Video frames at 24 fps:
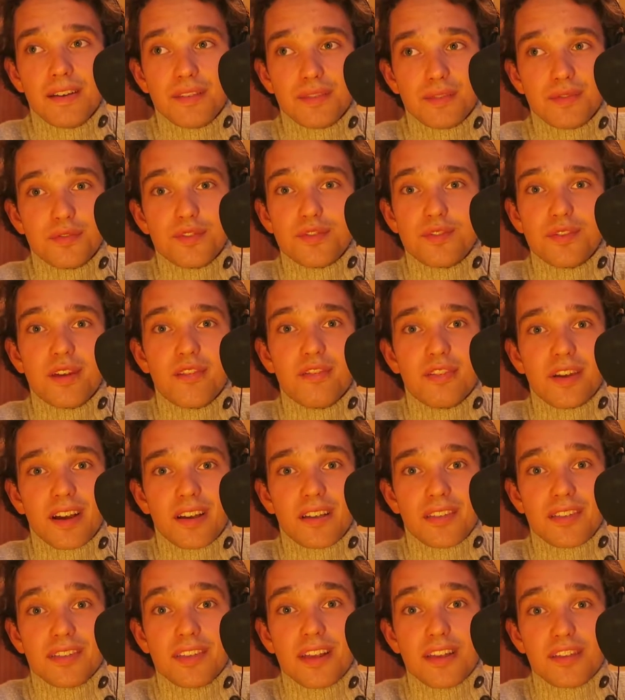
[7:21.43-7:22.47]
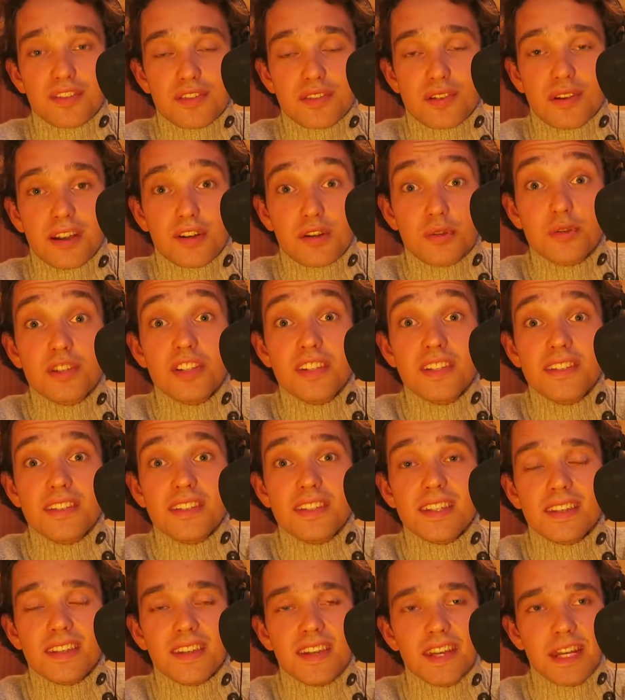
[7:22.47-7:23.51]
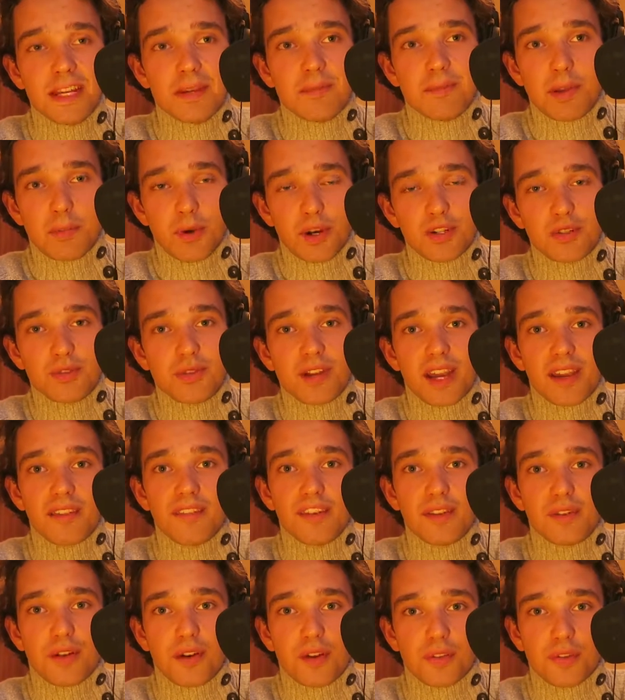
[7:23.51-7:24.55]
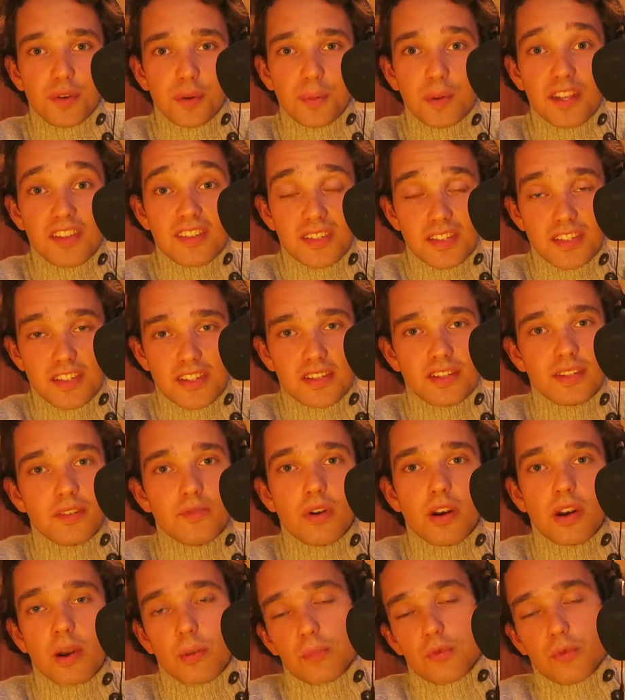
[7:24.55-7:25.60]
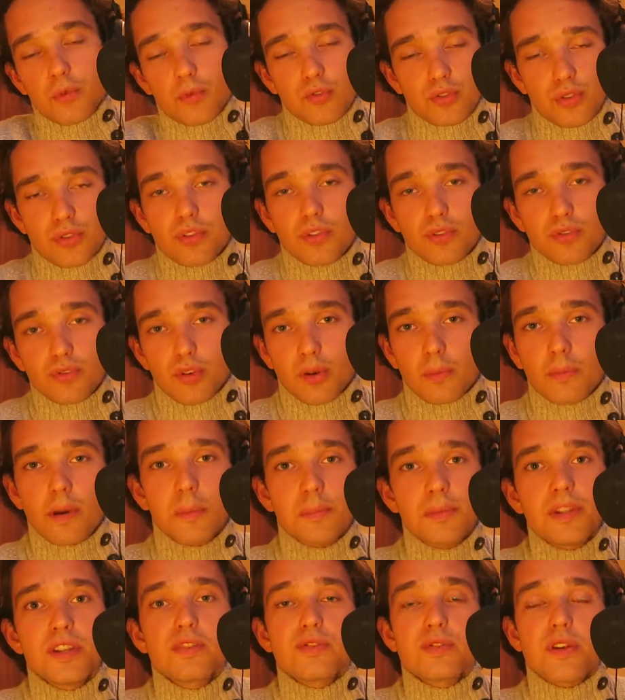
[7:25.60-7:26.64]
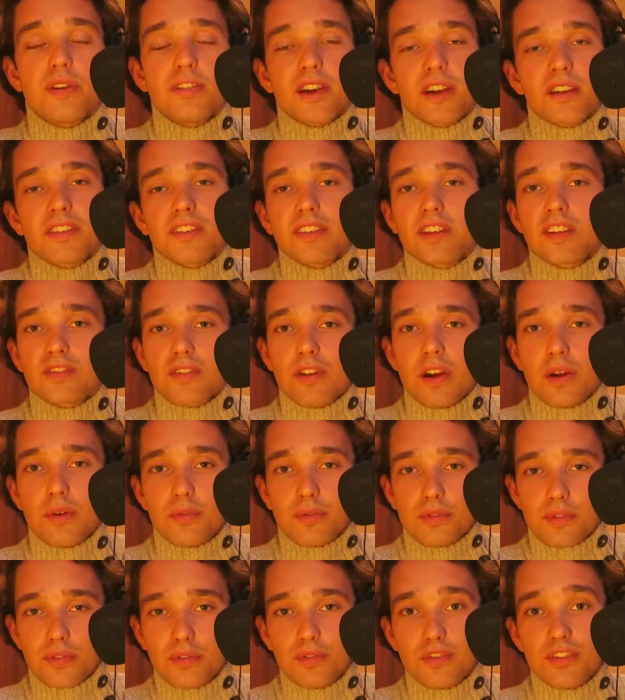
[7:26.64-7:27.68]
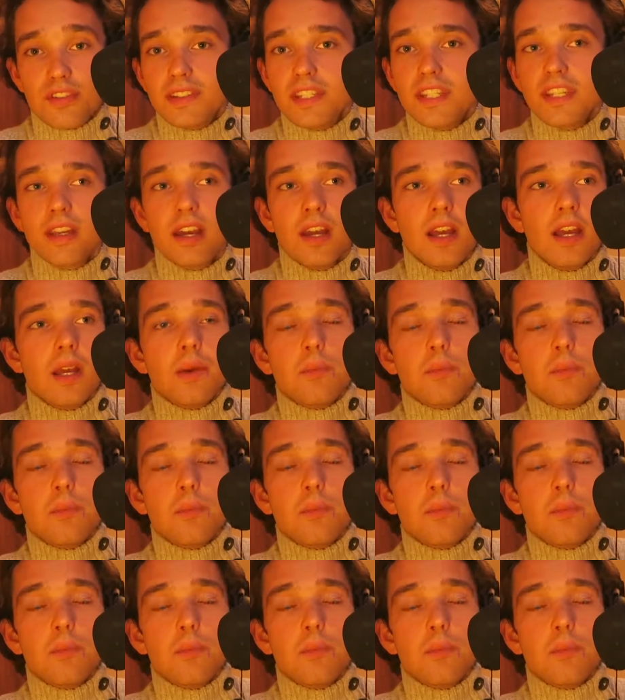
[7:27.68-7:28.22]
si tu veux je devais faire un stage dans la logistique mais moi je suis arrivé dans l'entreprise et j'ai dit voilà bon sur le papier je dois faire un stage dans la logistique